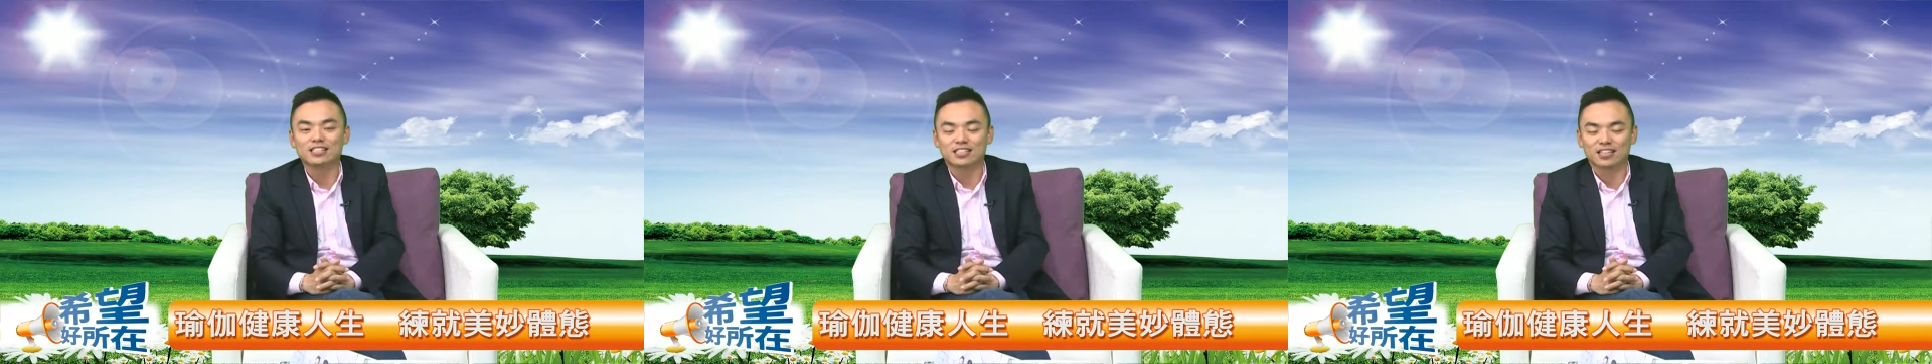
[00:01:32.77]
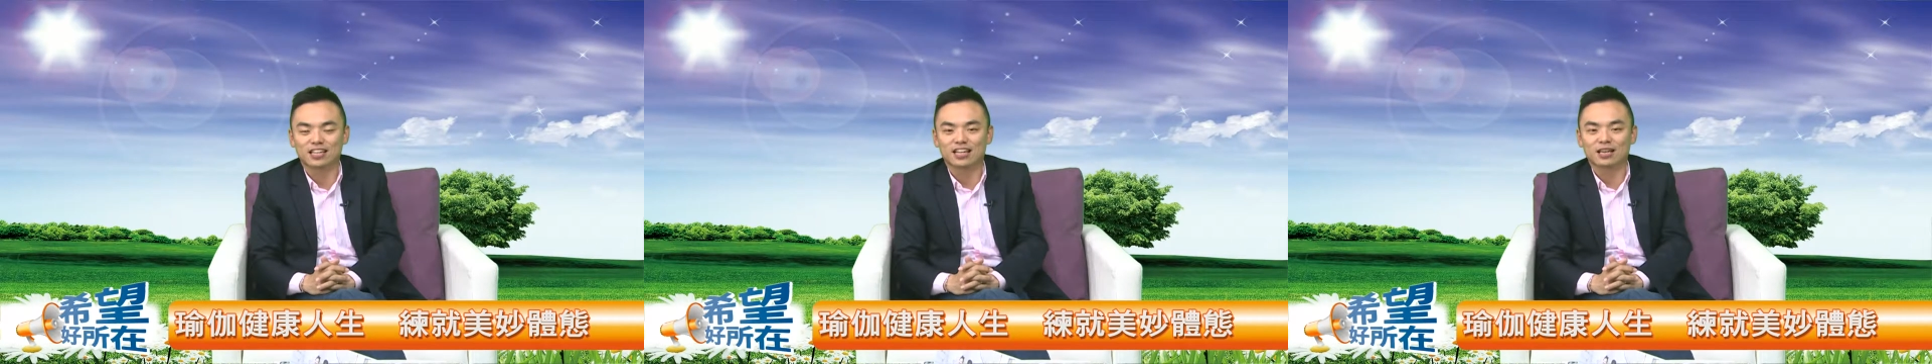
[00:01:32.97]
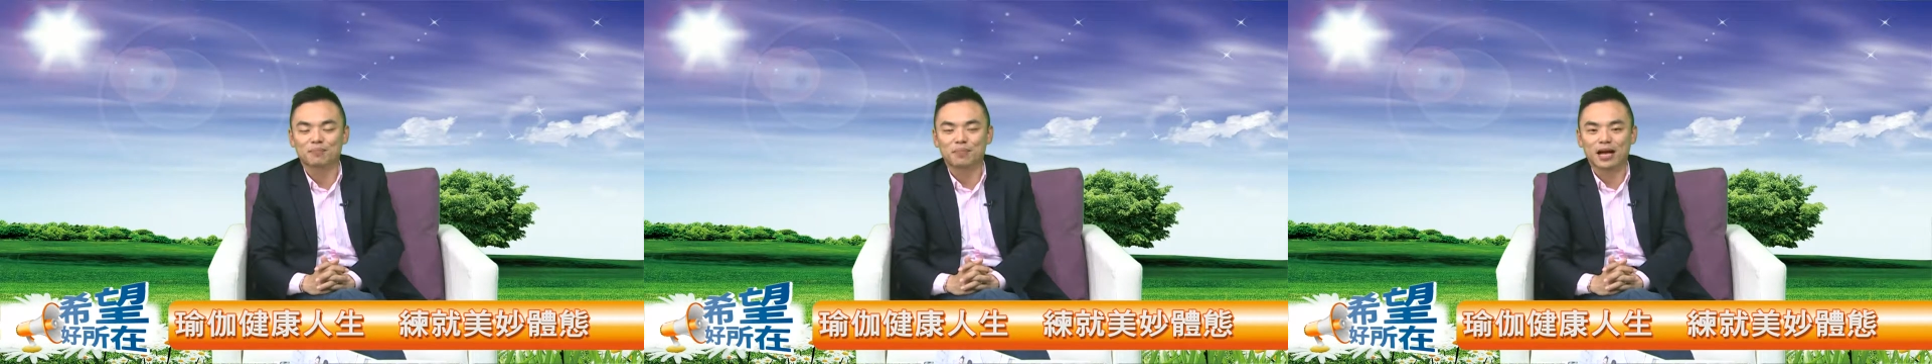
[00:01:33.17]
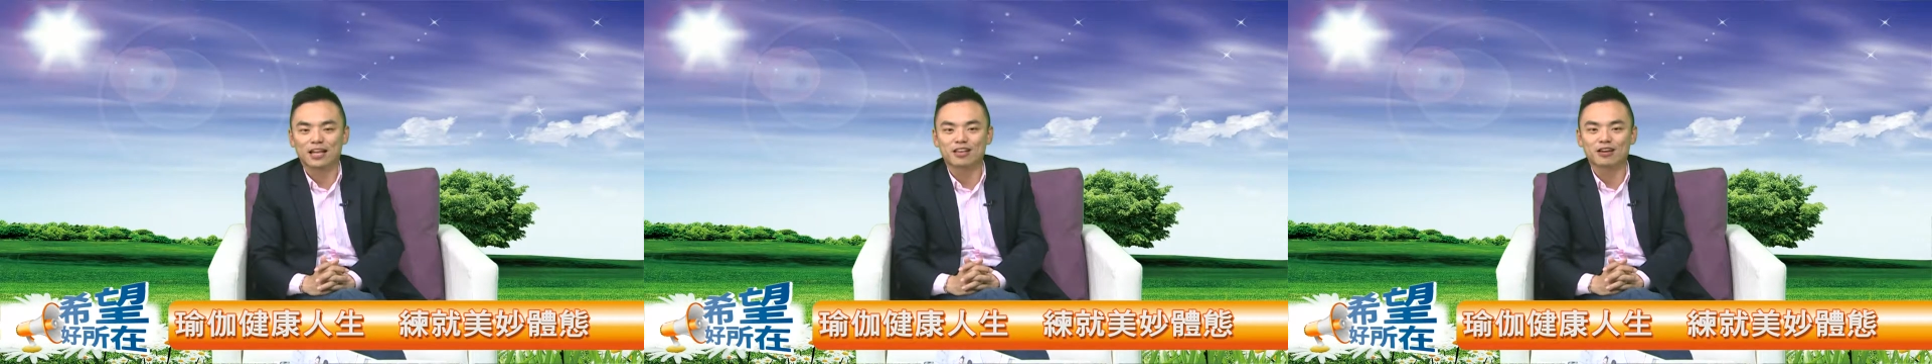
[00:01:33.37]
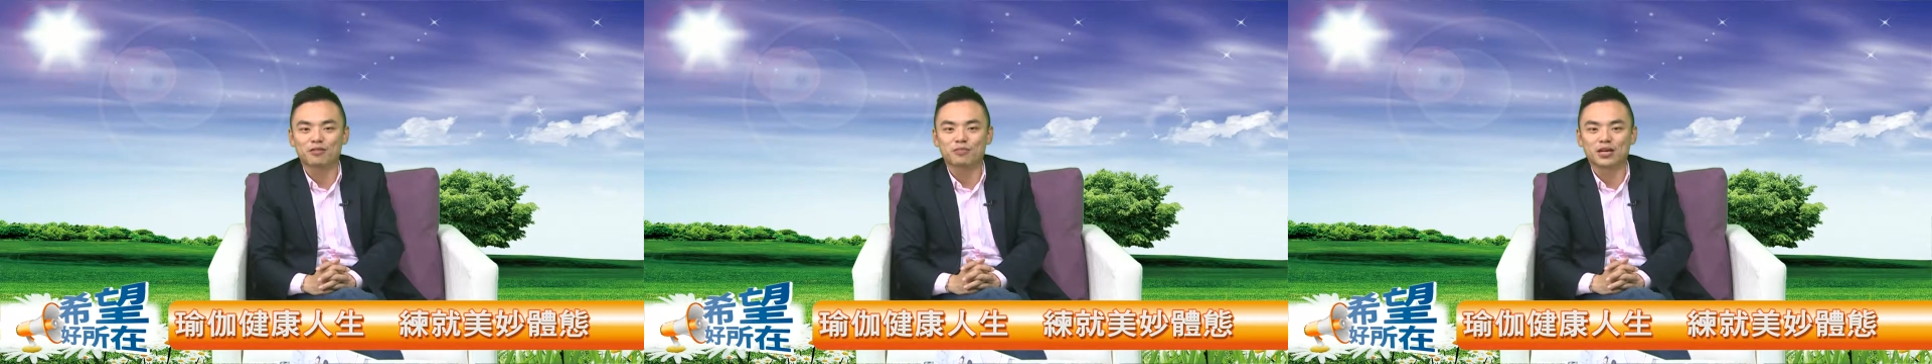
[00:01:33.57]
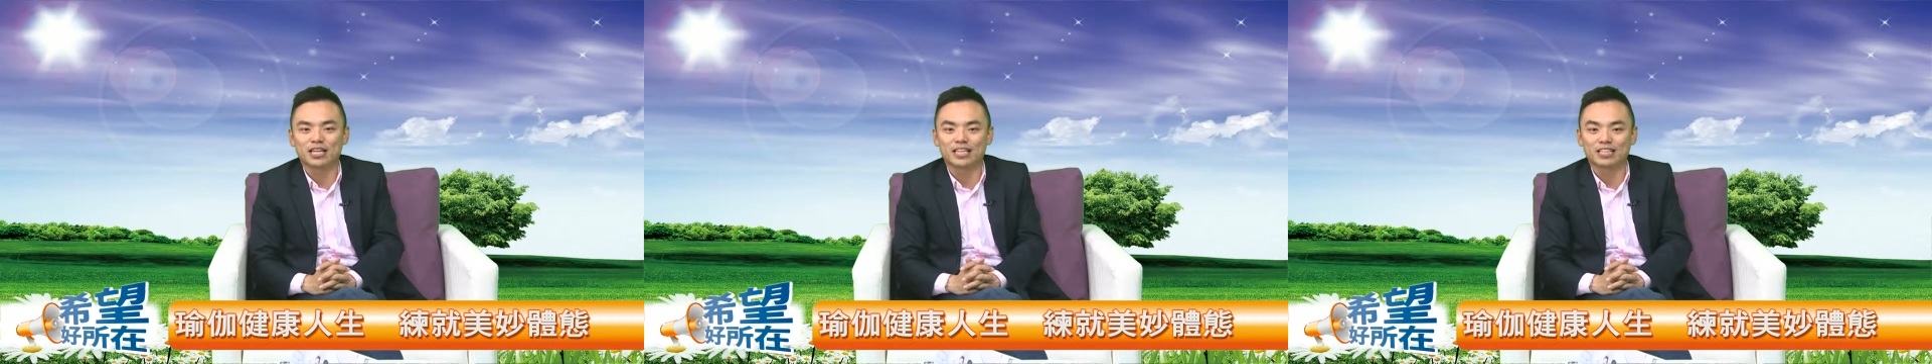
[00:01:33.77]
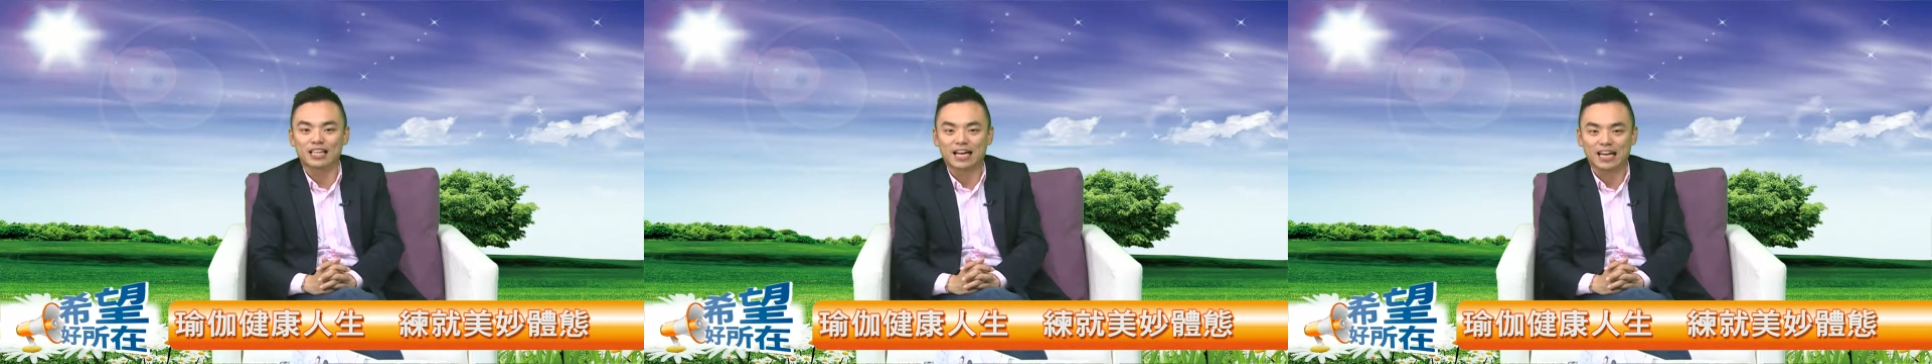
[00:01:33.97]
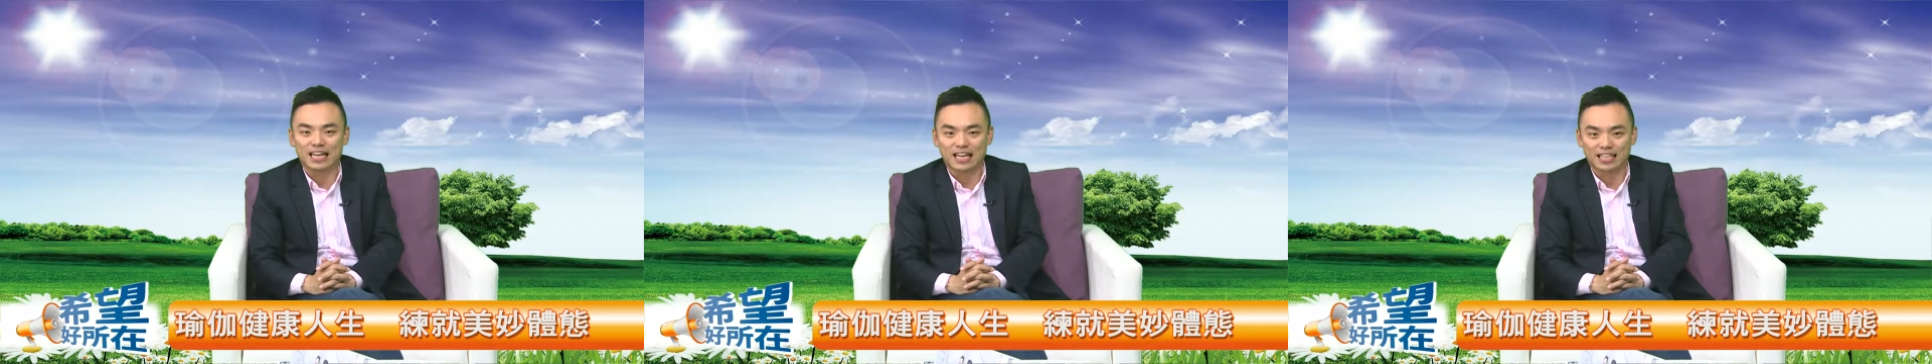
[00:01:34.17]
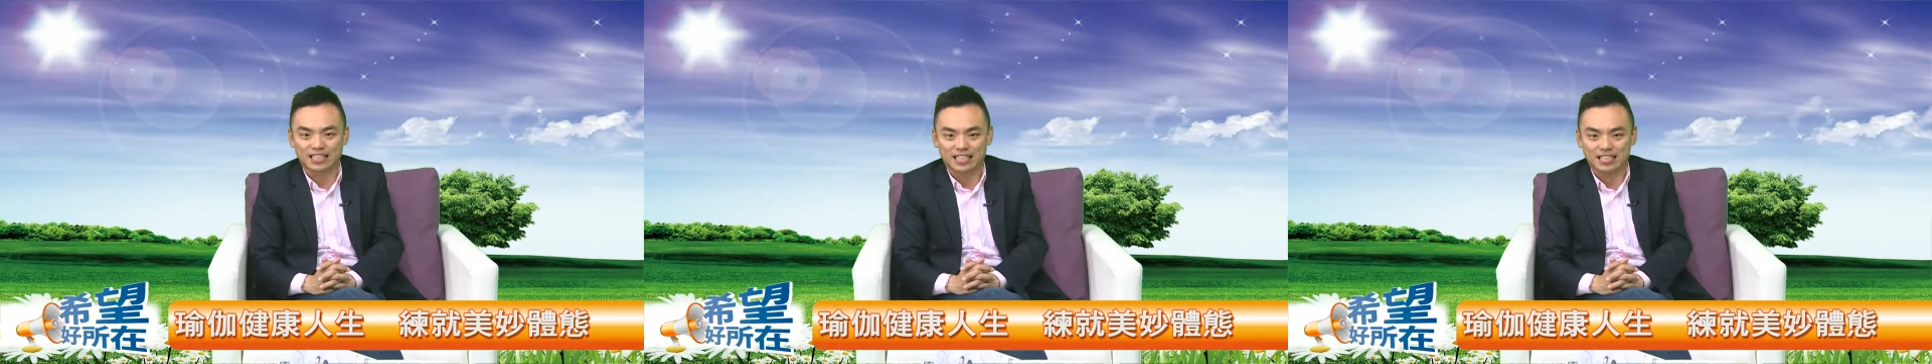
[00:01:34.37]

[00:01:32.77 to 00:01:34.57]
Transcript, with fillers: 这个礼拜又为您带来哪